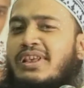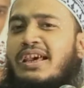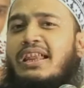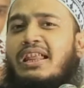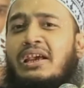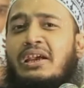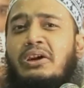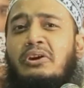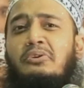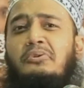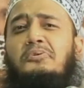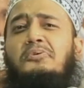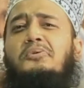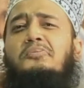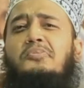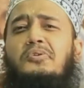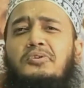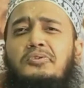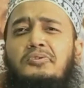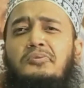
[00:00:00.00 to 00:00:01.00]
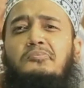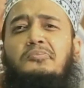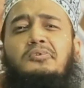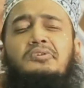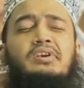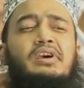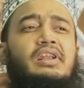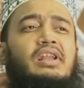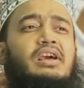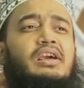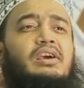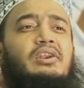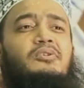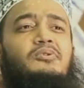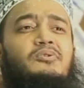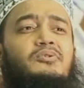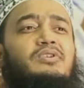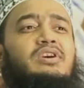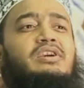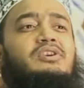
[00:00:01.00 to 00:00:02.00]
দেয় না কেন কোনো বক্তব্য দেয় না কেন
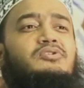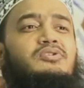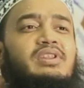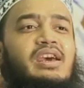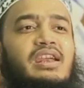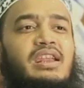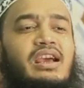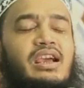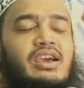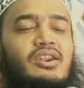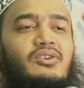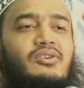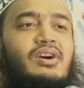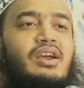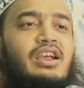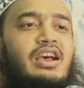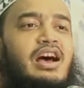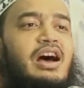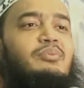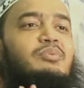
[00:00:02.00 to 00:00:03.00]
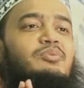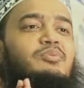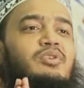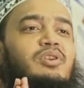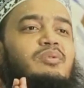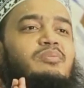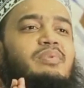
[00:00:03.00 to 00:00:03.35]
কোনো কিছু দেয় না কেন আমি বলি